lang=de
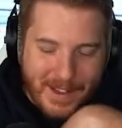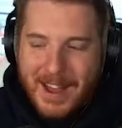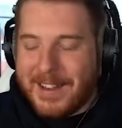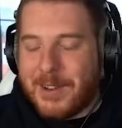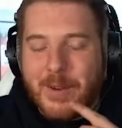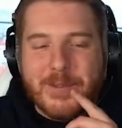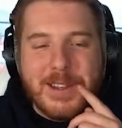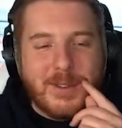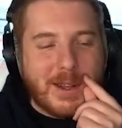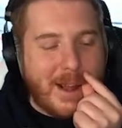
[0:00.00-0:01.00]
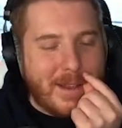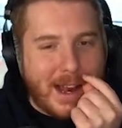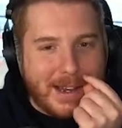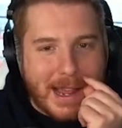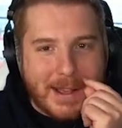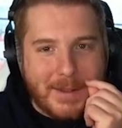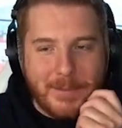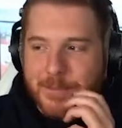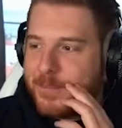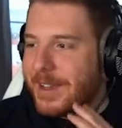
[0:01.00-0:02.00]
Es läuft nicht so geil, wie alle denken.
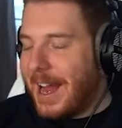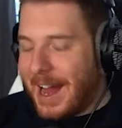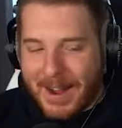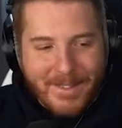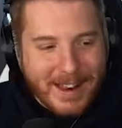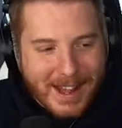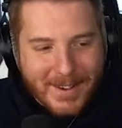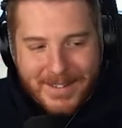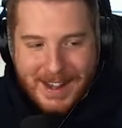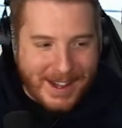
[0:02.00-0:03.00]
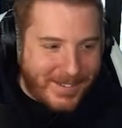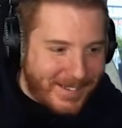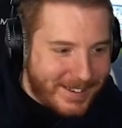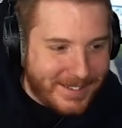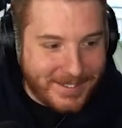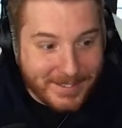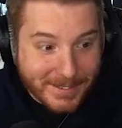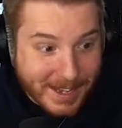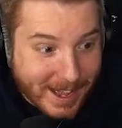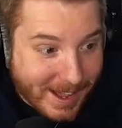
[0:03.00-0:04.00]
Aaron, Aaron, Aaron.
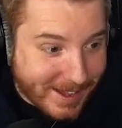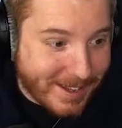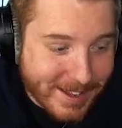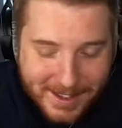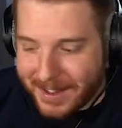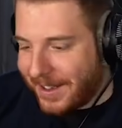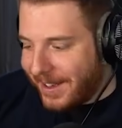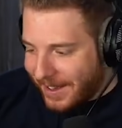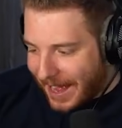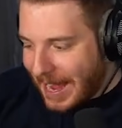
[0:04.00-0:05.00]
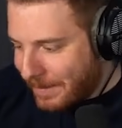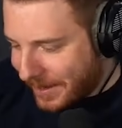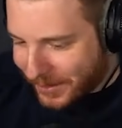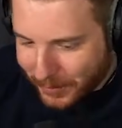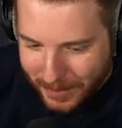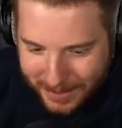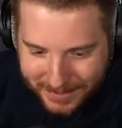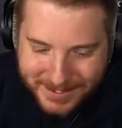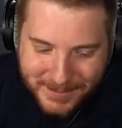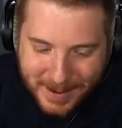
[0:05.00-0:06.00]
Der äh, Heimlich-Tour.
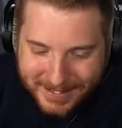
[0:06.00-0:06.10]
Spaß.